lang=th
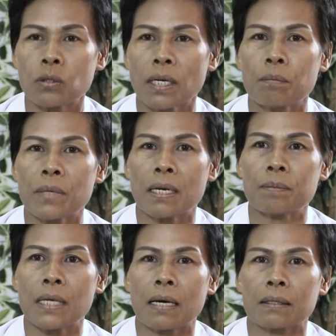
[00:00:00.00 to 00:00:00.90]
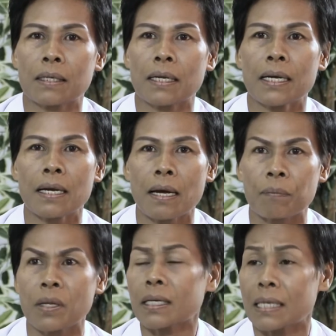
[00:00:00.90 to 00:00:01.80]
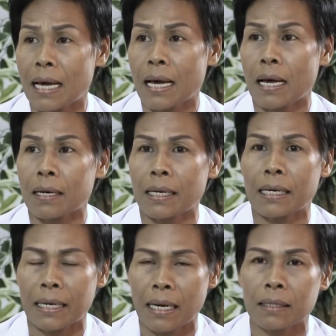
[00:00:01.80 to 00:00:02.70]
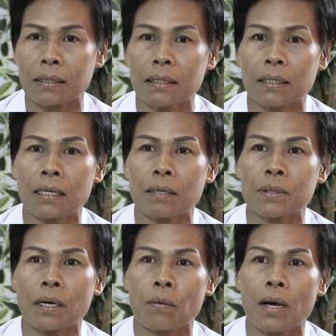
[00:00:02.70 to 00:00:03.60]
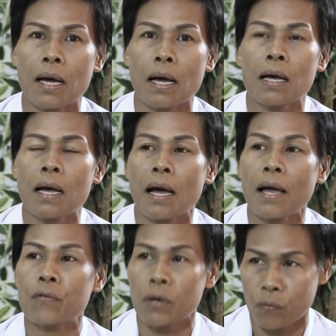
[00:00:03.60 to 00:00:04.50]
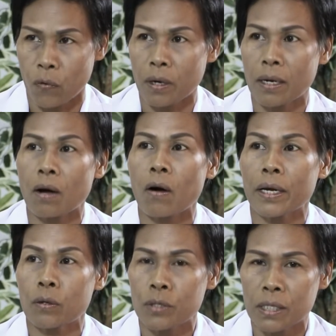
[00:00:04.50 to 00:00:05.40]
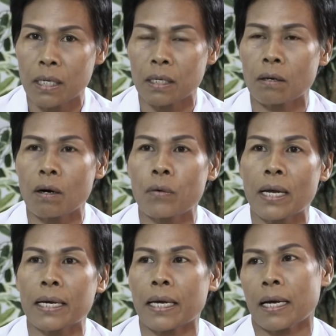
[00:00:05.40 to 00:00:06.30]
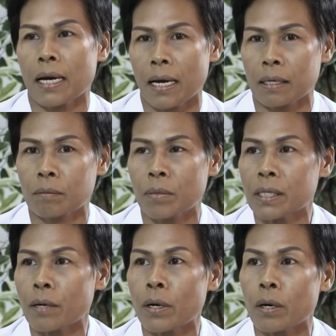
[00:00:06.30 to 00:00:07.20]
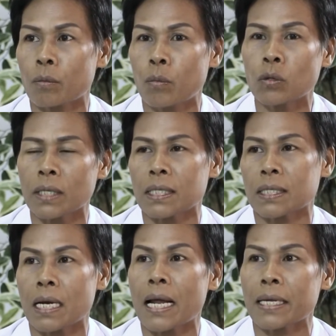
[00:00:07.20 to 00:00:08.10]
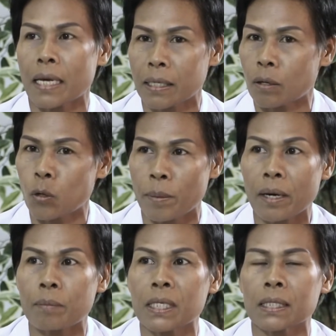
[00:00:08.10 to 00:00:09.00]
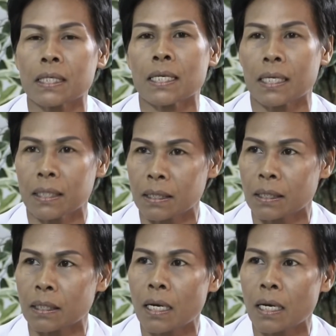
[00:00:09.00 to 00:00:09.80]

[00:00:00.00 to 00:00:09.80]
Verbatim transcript: องค์ท่านมีรับสั่งให้ครับนักกีฬาหลาย ๆ ครั้งที่ท่านรับสั่งว่าให้ฝึกฝนแล้วก็ให้รู้จริง แล้วก็เวลาแข่งขัน ไม่ใช่ว่าเรามุ่งแต่ชนะอย่างเดียวโดยไม่คำนึงถึงอย่างอื่น